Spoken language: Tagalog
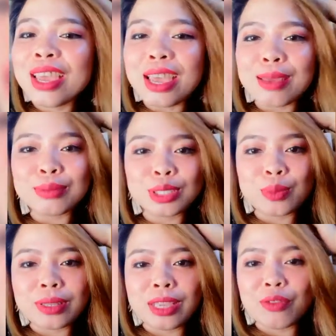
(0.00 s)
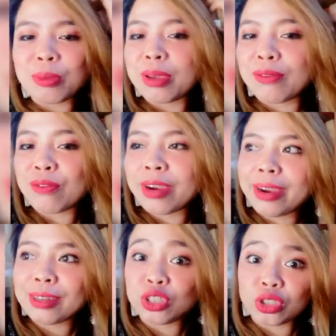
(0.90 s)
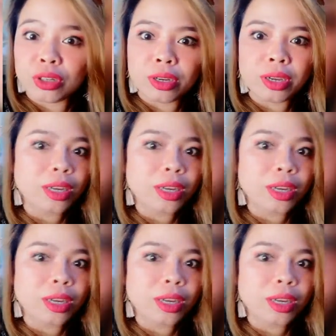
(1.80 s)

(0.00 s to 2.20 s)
I'm just waiting for my friend Joy.